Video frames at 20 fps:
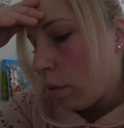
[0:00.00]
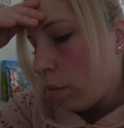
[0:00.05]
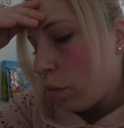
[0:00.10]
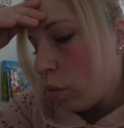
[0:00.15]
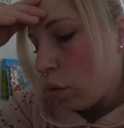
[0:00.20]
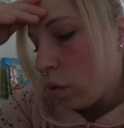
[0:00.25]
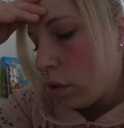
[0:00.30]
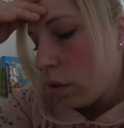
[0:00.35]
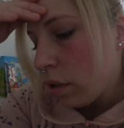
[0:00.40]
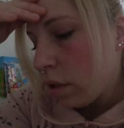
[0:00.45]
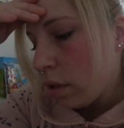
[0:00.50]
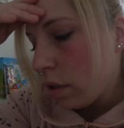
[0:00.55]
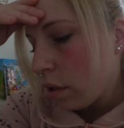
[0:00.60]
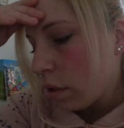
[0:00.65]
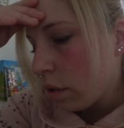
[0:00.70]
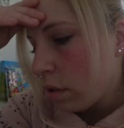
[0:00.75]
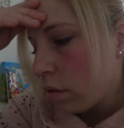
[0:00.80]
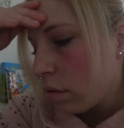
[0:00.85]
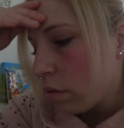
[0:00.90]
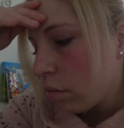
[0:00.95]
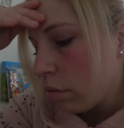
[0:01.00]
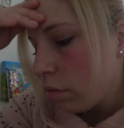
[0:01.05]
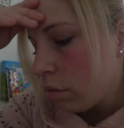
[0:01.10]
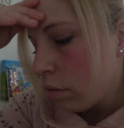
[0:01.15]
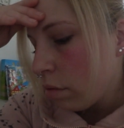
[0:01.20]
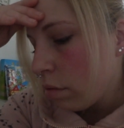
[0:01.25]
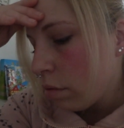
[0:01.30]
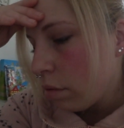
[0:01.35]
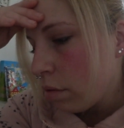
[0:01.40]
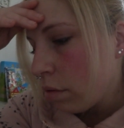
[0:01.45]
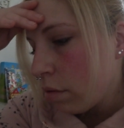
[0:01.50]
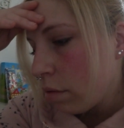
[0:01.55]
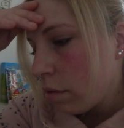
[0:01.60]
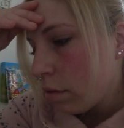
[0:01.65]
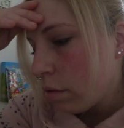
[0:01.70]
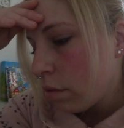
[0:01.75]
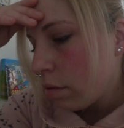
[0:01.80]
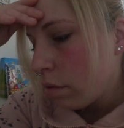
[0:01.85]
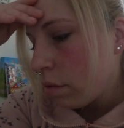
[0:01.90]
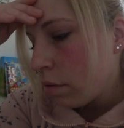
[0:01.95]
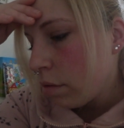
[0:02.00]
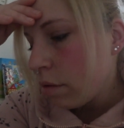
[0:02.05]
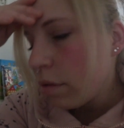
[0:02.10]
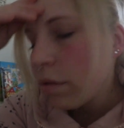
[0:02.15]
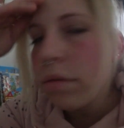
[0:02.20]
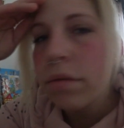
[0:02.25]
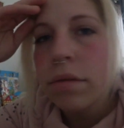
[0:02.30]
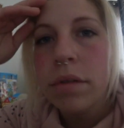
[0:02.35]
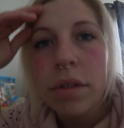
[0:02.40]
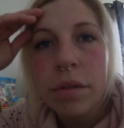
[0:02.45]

Müsli dazu. Und